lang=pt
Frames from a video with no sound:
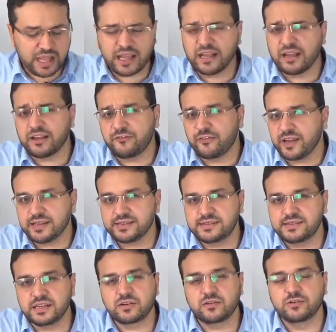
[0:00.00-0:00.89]
é,
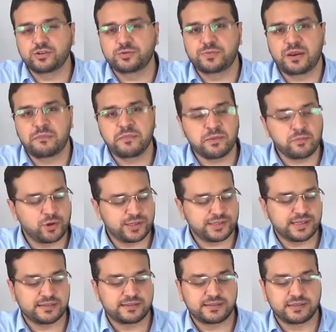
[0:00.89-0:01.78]
versículos para
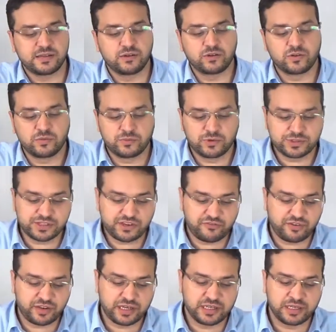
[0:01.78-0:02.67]
memorização, como nós
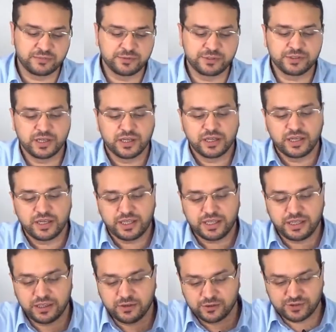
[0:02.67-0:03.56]
já falamos,
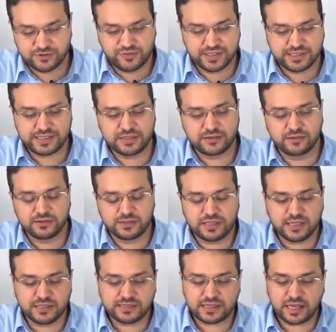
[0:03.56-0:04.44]
e os
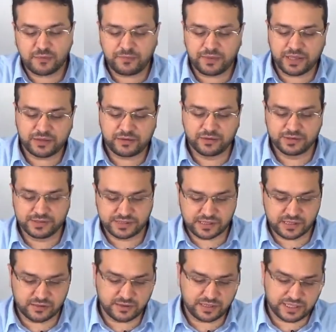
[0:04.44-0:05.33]
versículos desse capítulo
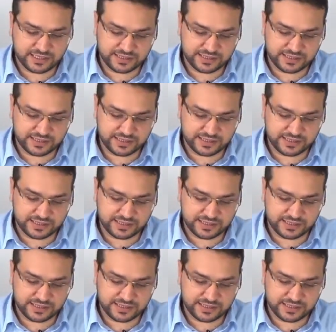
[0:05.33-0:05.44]
são